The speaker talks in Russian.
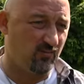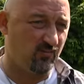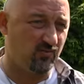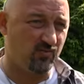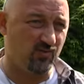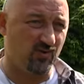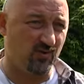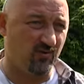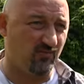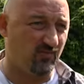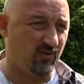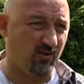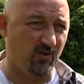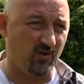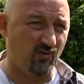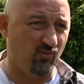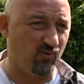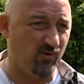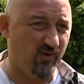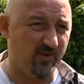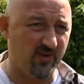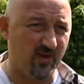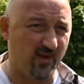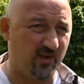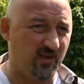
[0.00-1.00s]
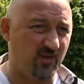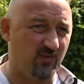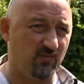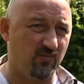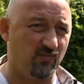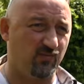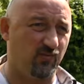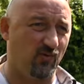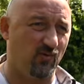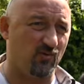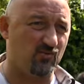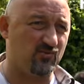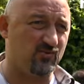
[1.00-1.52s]
что они могли улететь не в
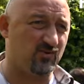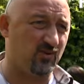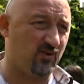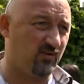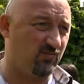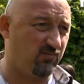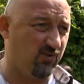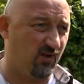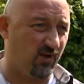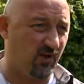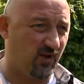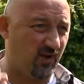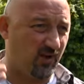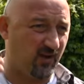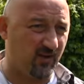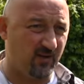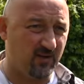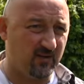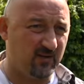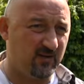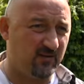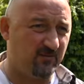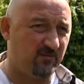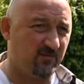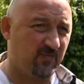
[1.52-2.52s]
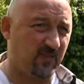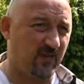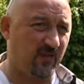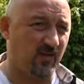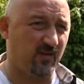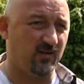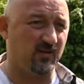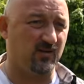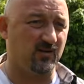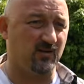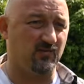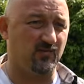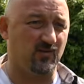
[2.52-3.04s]
опору столба, а
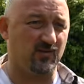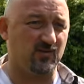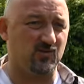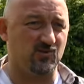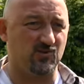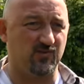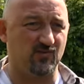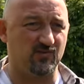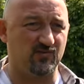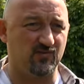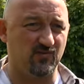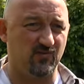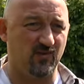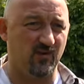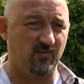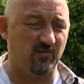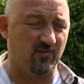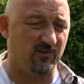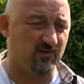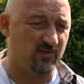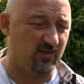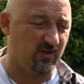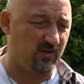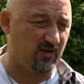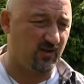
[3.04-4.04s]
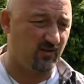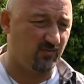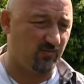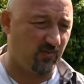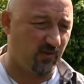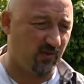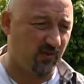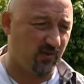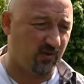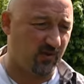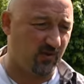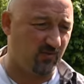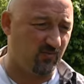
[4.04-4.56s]
как это произошло в свое время с Игорем
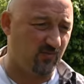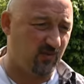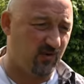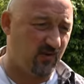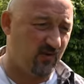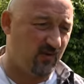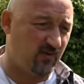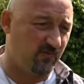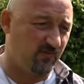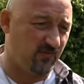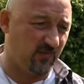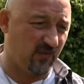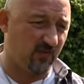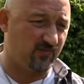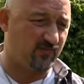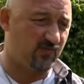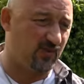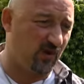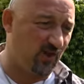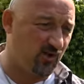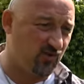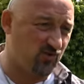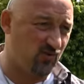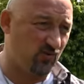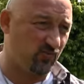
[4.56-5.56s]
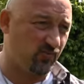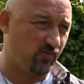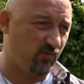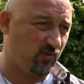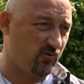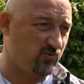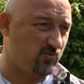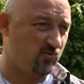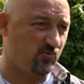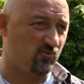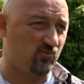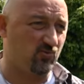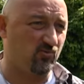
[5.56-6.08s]
Пелохом, на встречную
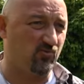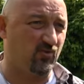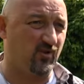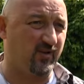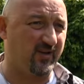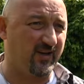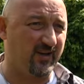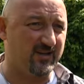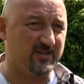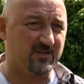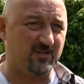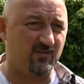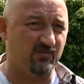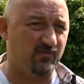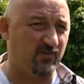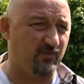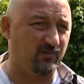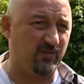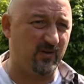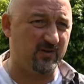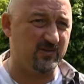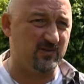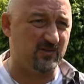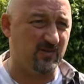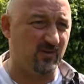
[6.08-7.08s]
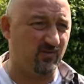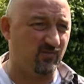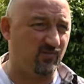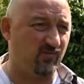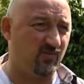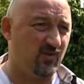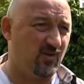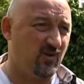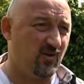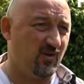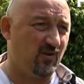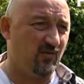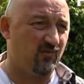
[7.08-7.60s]
полосу, кувыркаться, попасть там
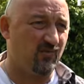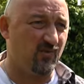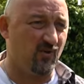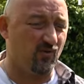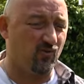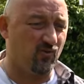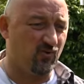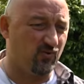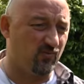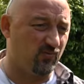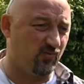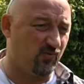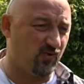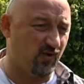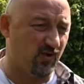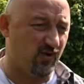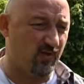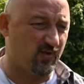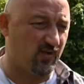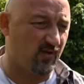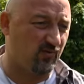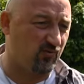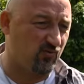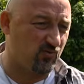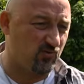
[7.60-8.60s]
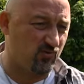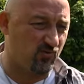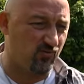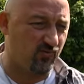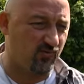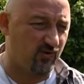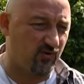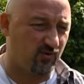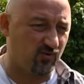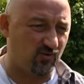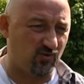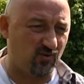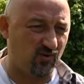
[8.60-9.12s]
в какую-нибудь легковушку, в
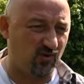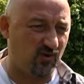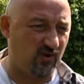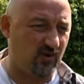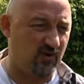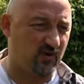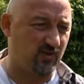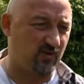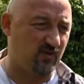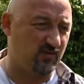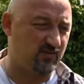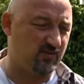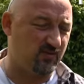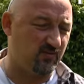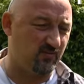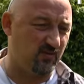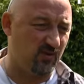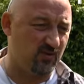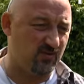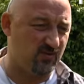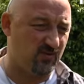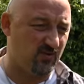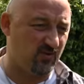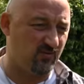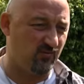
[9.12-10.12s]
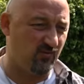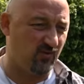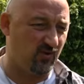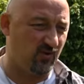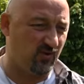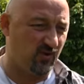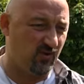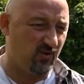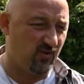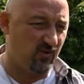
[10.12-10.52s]
которую ехала семья с детьми,